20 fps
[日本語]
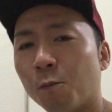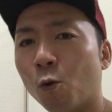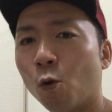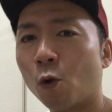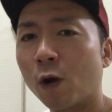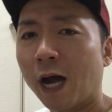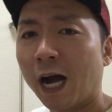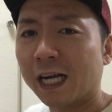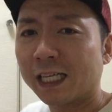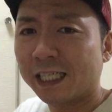もう
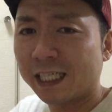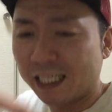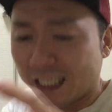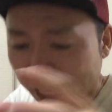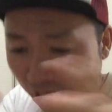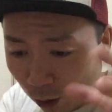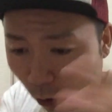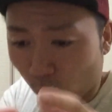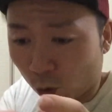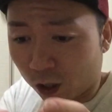俺足
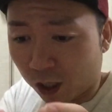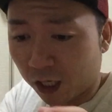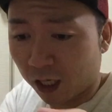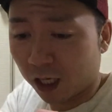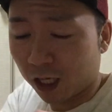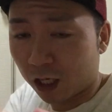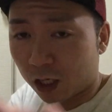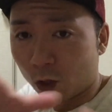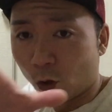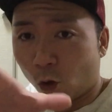がこう
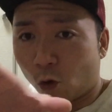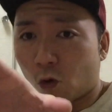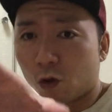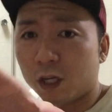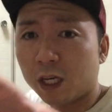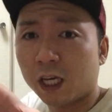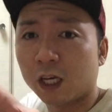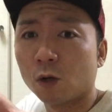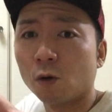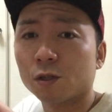横
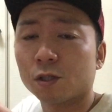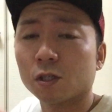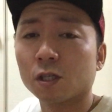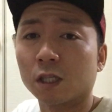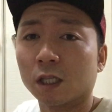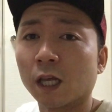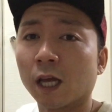に広すぎ